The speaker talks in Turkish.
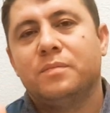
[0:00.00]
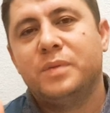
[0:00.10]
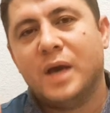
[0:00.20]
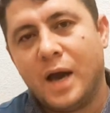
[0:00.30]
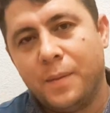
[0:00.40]

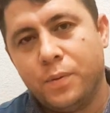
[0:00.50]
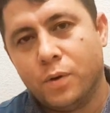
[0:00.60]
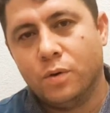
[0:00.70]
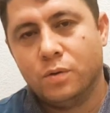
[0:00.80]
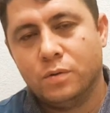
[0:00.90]
bir
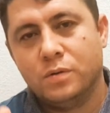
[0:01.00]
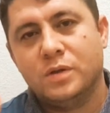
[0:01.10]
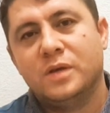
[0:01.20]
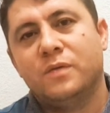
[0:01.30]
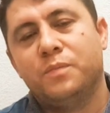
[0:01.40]
APO,
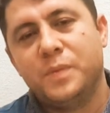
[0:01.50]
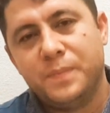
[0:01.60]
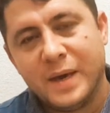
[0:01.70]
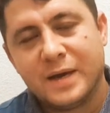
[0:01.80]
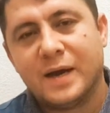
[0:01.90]
bir
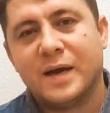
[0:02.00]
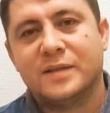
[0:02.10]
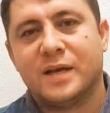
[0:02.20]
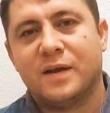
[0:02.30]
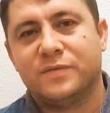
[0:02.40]
PKK
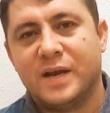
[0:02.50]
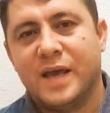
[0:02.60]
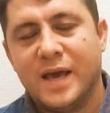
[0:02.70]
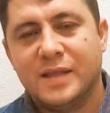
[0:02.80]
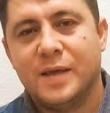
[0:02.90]
taraftarı,
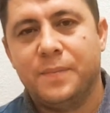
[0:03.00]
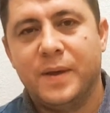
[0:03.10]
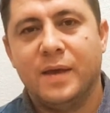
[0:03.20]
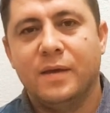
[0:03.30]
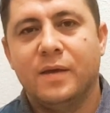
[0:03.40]

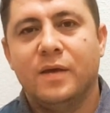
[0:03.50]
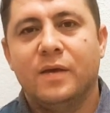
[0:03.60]
HDP